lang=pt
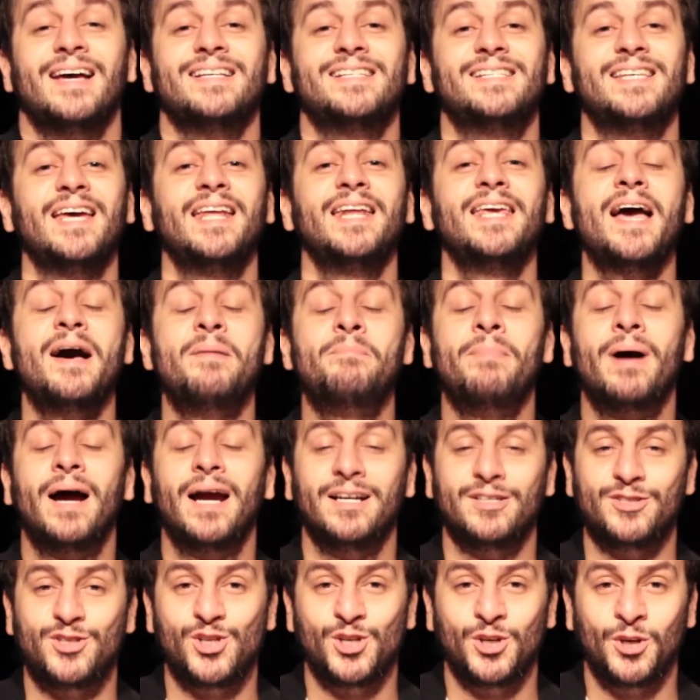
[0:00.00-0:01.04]
Seria
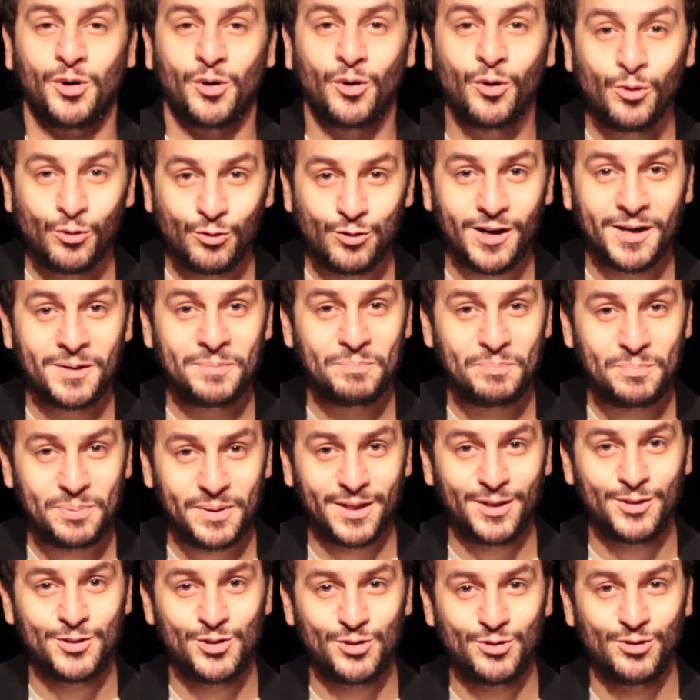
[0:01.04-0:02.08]
Martin um
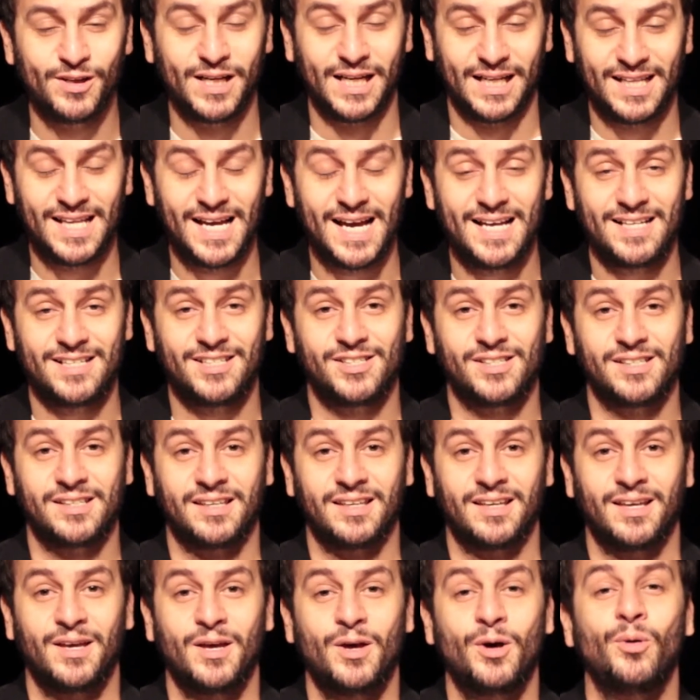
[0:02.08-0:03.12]
vampiro de verdade?
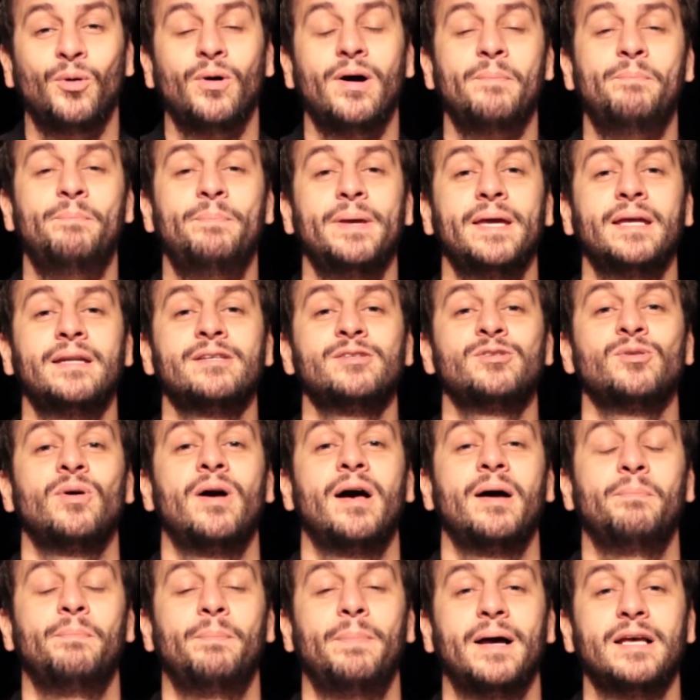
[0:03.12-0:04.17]
Ou apenas um
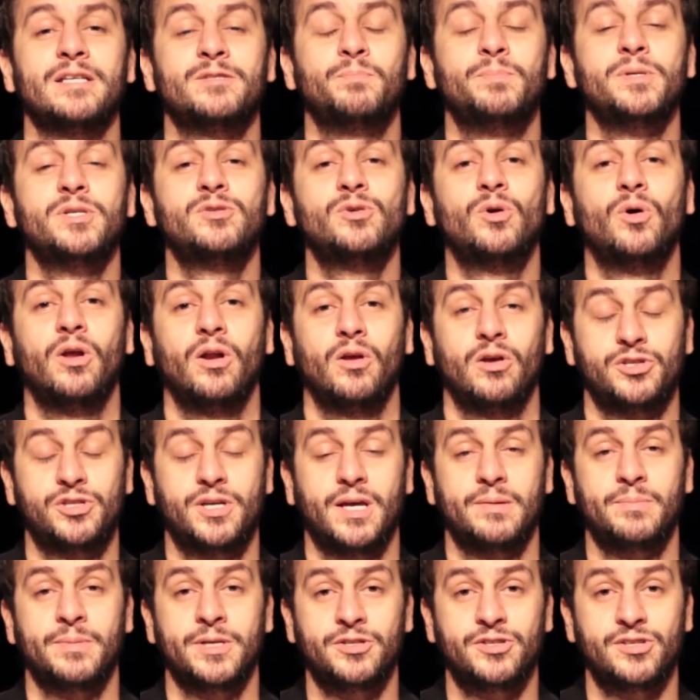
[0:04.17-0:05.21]
rapaz
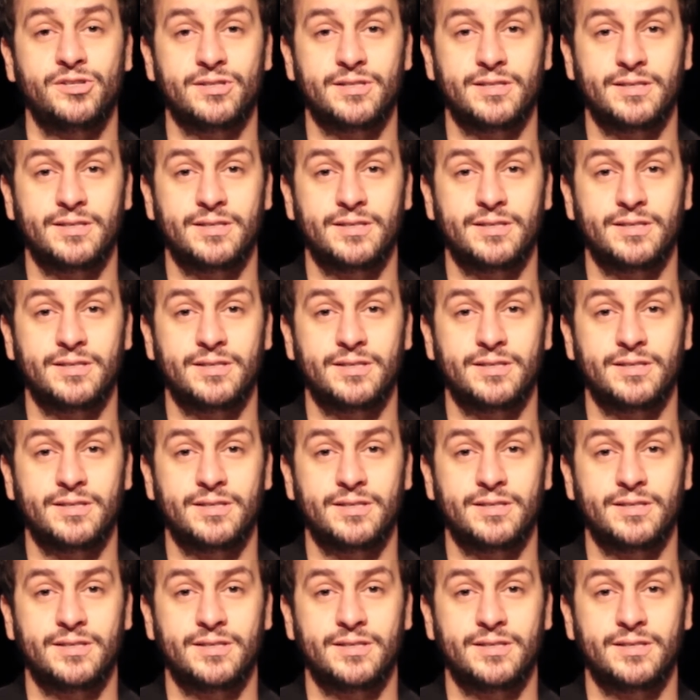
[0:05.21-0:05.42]
psicologicamente